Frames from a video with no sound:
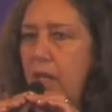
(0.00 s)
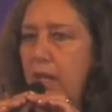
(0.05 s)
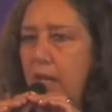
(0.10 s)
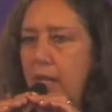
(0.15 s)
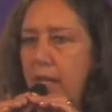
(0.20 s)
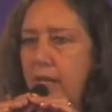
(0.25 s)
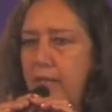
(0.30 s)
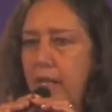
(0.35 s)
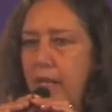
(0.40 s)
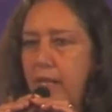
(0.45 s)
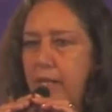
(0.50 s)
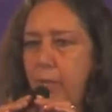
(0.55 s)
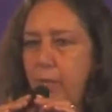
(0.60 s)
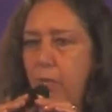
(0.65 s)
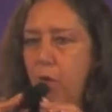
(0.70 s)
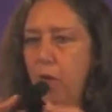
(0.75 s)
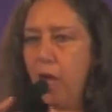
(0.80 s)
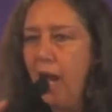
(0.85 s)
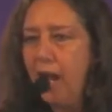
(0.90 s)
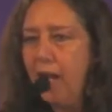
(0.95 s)
ese
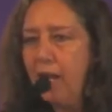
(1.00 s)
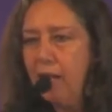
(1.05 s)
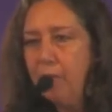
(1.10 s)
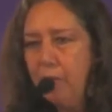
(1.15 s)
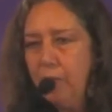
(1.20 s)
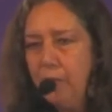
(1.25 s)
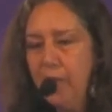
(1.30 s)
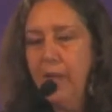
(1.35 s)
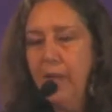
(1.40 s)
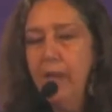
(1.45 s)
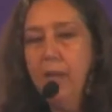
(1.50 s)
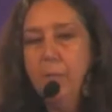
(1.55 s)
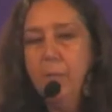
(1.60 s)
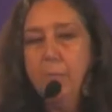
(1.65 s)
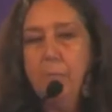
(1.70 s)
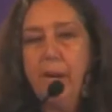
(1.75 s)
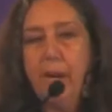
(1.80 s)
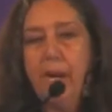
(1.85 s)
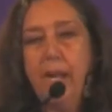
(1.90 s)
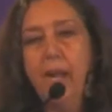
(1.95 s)
tribunal
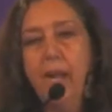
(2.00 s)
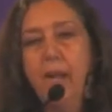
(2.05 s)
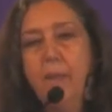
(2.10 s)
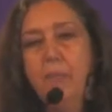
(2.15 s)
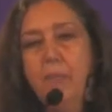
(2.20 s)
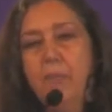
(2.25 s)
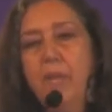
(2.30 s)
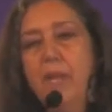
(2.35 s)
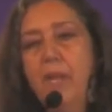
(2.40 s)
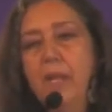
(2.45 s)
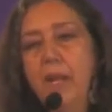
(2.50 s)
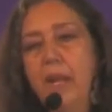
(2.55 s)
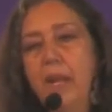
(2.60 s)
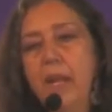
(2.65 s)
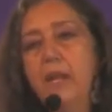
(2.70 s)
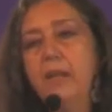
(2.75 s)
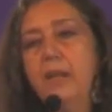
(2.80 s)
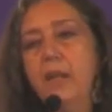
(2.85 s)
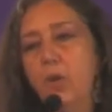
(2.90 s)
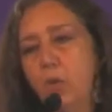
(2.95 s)
para
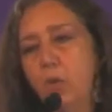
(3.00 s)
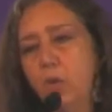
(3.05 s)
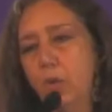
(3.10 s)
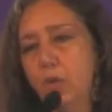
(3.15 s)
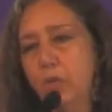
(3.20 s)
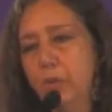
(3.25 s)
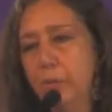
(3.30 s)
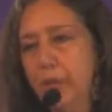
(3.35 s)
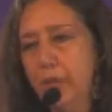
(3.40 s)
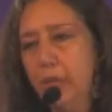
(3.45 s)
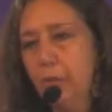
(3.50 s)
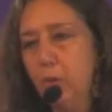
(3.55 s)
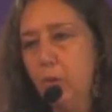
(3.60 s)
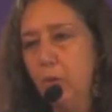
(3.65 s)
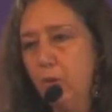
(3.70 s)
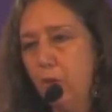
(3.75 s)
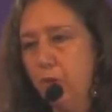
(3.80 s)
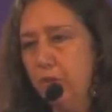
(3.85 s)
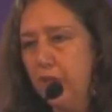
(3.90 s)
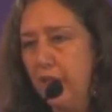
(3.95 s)
el reconocimiento
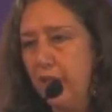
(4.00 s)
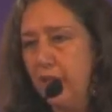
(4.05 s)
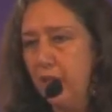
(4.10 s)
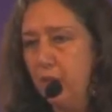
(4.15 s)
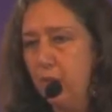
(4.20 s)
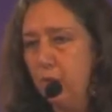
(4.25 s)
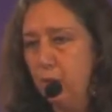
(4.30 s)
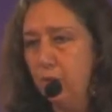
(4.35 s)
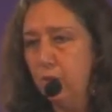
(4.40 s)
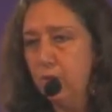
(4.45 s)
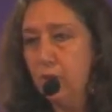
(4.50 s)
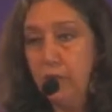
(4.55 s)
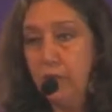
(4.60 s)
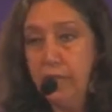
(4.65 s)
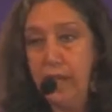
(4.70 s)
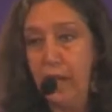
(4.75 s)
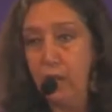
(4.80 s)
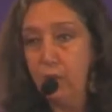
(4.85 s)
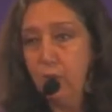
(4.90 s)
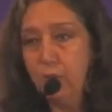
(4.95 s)
de los derechos.
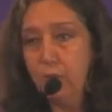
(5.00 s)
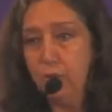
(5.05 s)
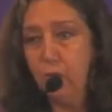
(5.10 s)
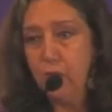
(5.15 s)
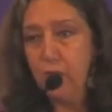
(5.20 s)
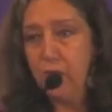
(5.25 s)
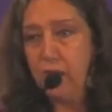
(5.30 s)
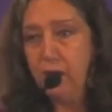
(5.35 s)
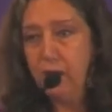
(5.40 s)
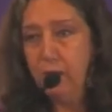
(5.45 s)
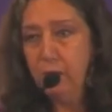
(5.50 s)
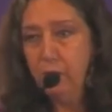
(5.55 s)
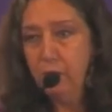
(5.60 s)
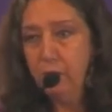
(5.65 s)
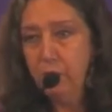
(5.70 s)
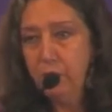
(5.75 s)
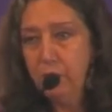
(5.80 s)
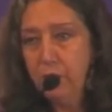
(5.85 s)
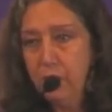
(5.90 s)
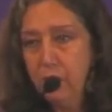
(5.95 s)
Ya no se oye.
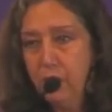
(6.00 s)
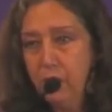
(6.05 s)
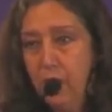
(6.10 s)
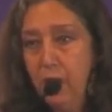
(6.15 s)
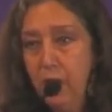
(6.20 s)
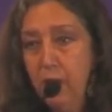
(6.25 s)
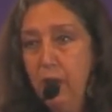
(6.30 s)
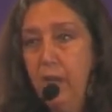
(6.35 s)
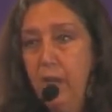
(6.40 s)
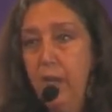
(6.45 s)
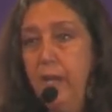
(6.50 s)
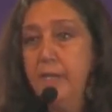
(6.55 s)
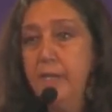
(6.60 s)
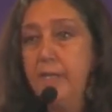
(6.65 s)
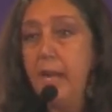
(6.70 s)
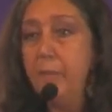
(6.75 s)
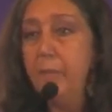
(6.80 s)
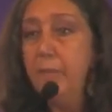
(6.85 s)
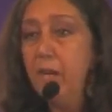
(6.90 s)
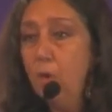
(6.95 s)

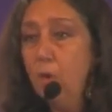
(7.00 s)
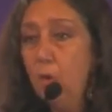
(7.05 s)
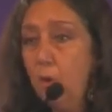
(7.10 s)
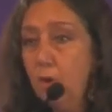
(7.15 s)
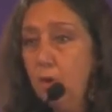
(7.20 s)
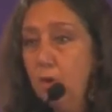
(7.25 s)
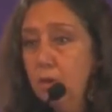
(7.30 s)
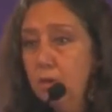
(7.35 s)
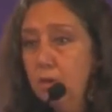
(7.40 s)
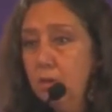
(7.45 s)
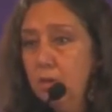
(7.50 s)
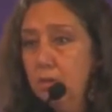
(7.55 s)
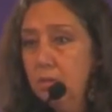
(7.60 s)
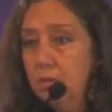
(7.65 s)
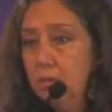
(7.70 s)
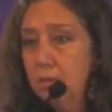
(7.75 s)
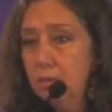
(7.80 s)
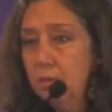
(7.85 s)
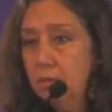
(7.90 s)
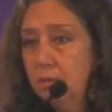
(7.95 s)
¿Está mejor?
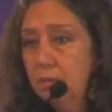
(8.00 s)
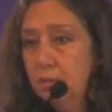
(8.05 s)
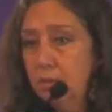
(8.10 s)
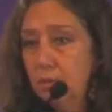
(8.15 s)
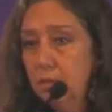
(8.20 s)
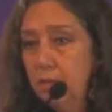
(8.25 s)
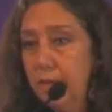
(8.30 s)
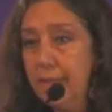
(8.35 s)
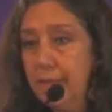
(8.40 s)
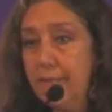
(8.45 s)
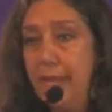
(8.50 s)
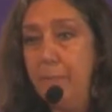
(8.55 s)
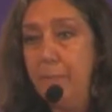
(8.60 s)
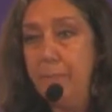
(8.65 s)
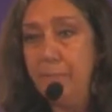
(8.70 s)
Está